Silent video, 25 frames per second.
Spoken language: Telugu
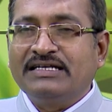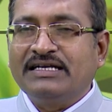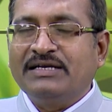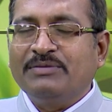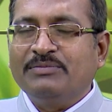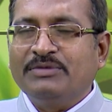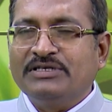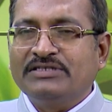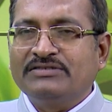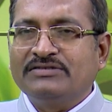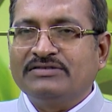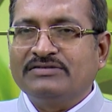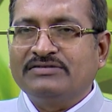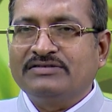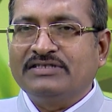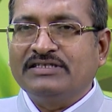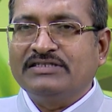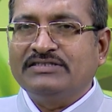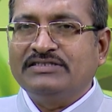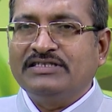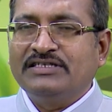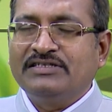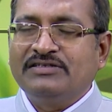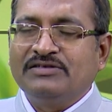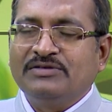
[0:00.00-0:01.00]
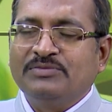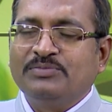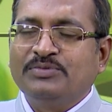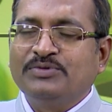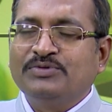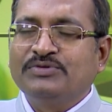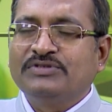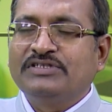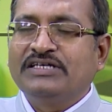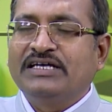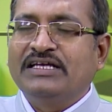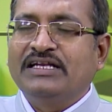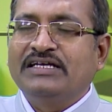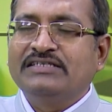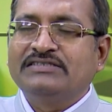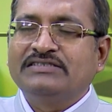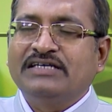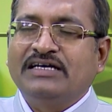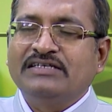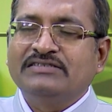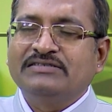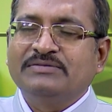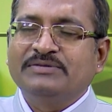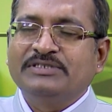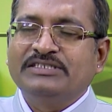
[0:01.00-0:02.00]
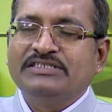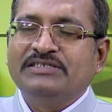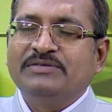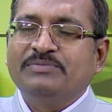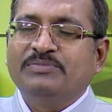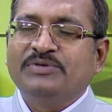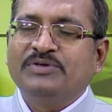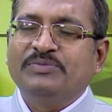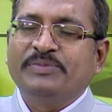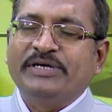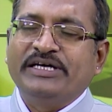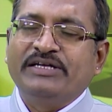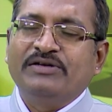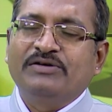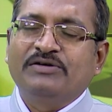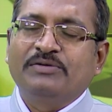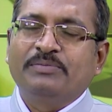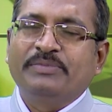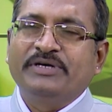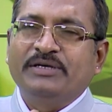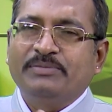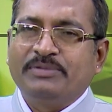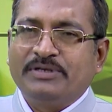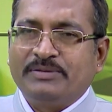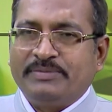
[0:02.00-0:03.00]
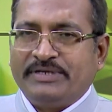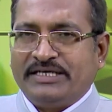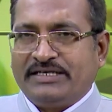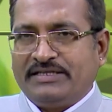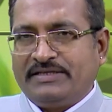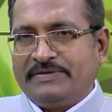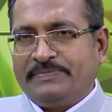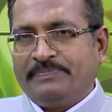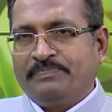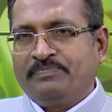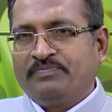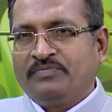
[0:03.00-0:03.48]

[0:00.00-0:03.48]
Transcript: ట్రెమర్స్ వస్తాయి చేతులు పూర్తిగా ఇలా చాచమని చెప్పి పైన ఒక పేపర్ పెడతాం